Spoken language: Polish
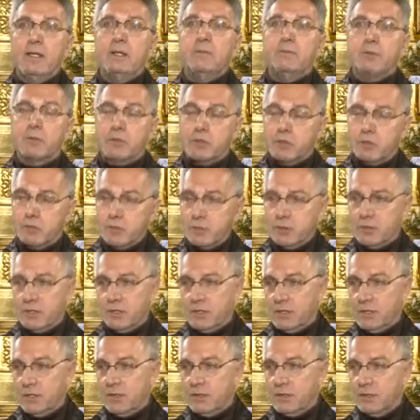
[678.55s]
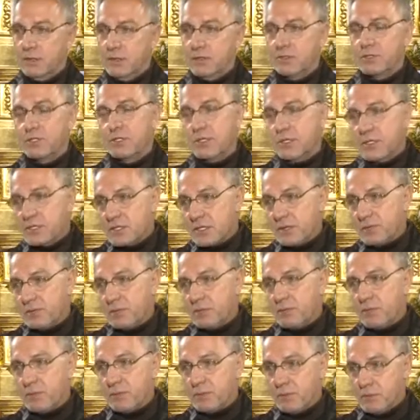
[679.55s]
i po drugie, że nie
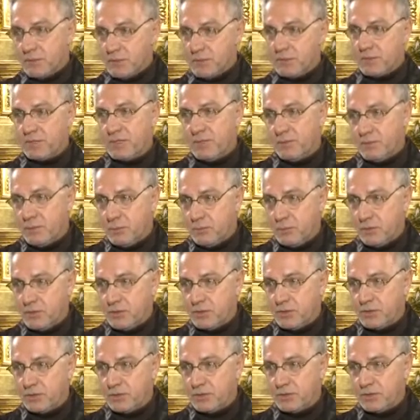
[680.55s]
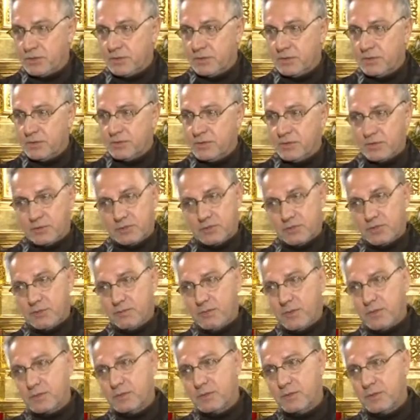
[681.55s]
zawiodła piotrkowska publiczność, czego się
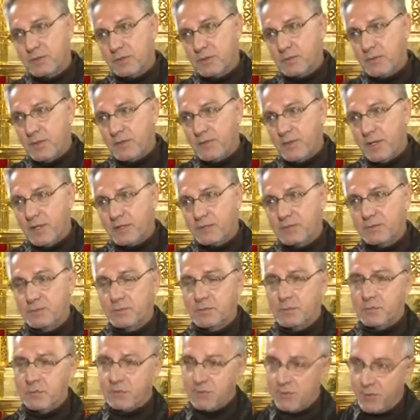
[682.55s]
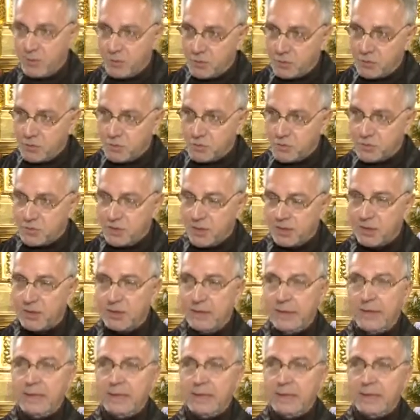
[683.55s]
bardzo obawialiśmy, bywało różnie.